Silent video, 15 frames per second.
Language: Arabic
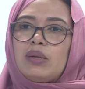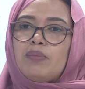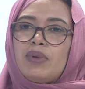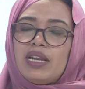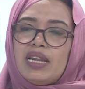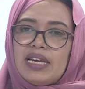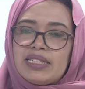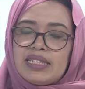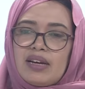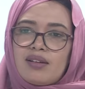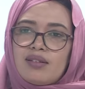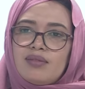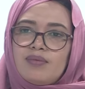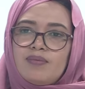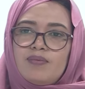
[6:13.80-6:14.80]
بالليزر
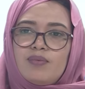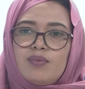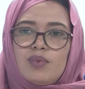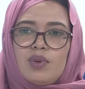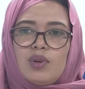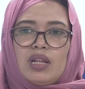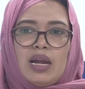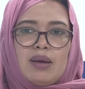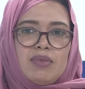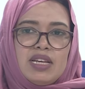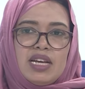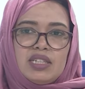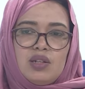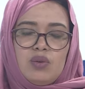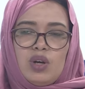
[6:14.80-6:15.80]

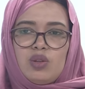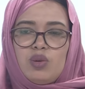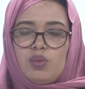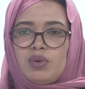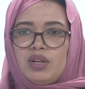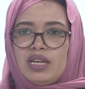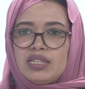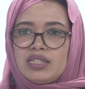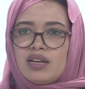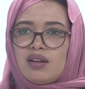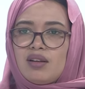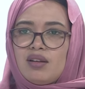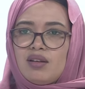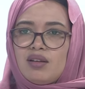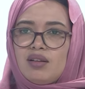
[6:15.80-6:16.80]
وعمليات اللي يعدلوا بالليزر
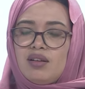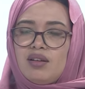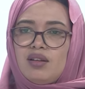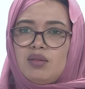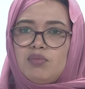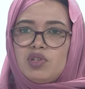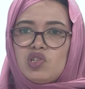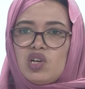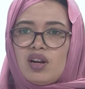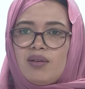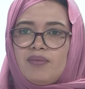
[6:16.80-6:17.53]
البشره